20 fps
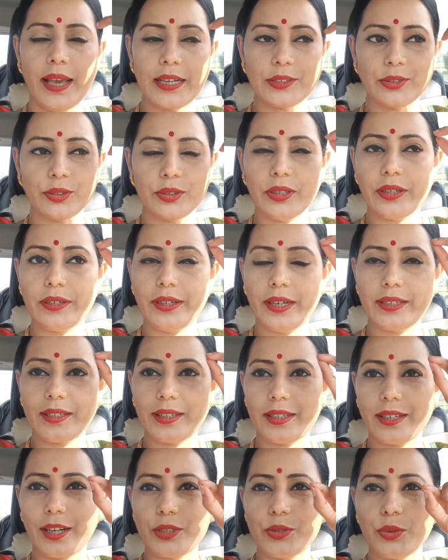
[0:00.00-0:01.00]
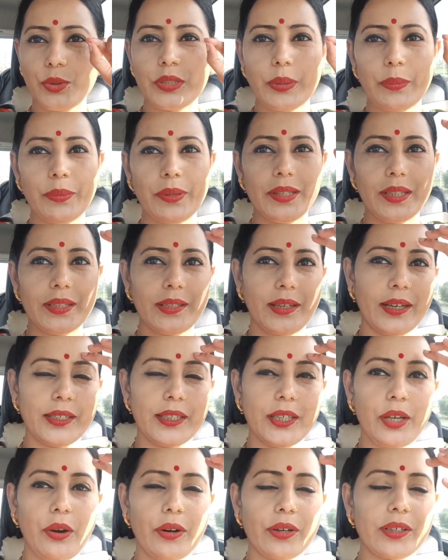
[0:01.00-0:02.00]
एक्चुअली थोड़ा रेड कलर का छोटी बिंदी था
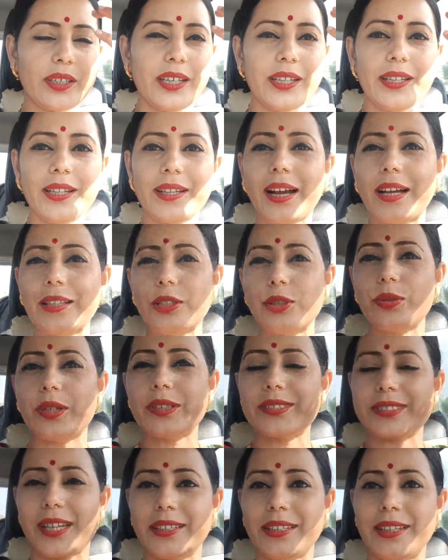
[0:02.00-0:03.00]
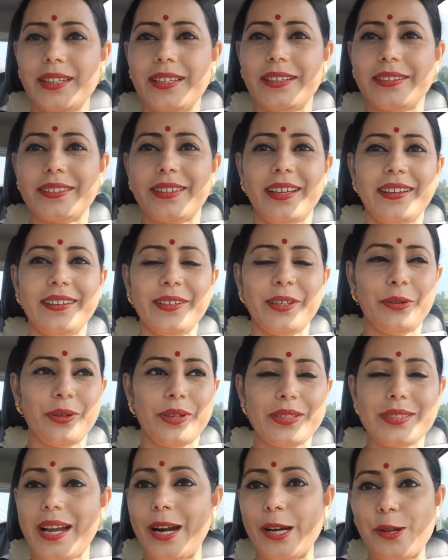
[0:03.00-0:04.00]
नहीं और ग्रीन लगा दी तो अच्छा नहीं लगता
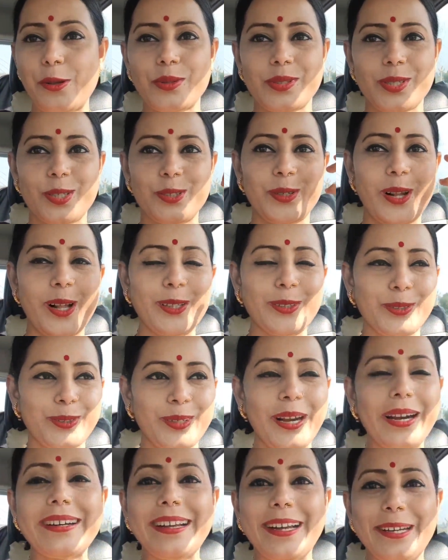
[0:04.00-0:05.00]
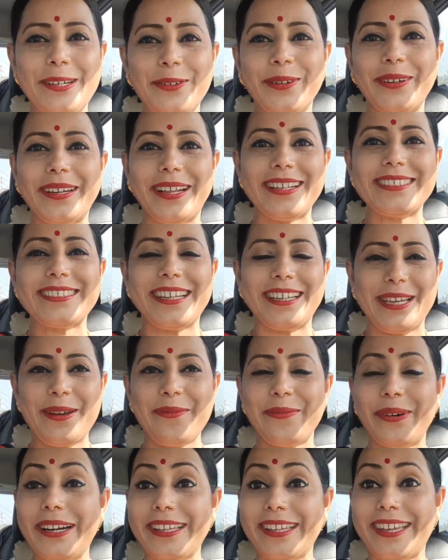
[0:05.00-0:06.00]
क्योंकि जाड़ी से ससुराल तो थोड़ा रेड होना
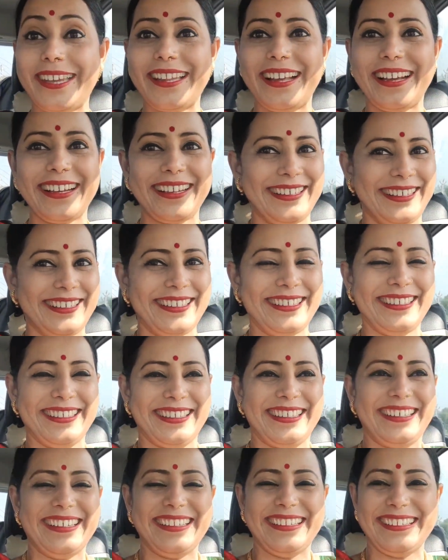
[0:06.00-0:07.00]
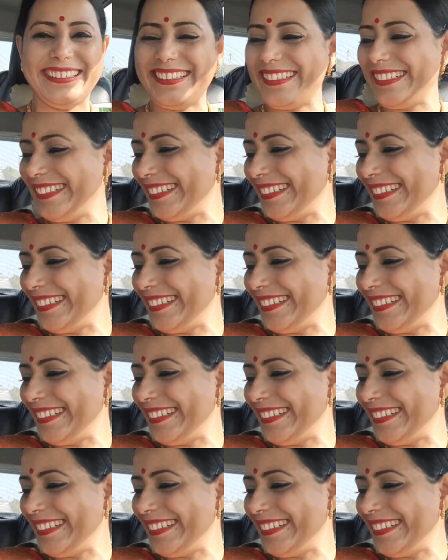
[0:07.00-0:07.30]
चाहिए भड़कीला कलर कलर